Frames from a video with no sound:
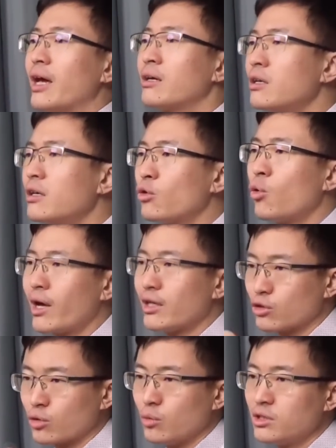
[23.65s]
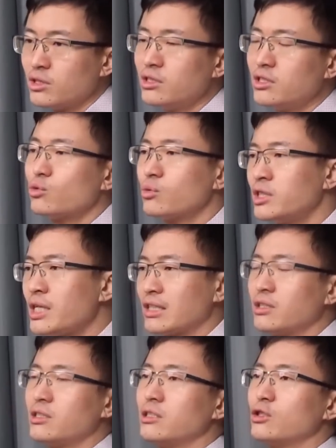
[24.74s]
来更快的重新进入
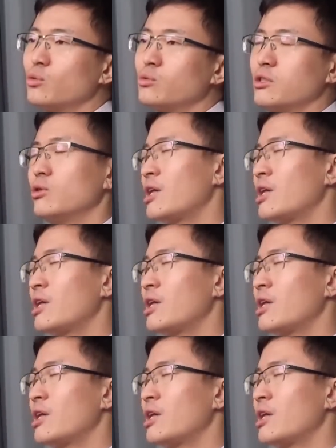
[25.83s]
降息的周期，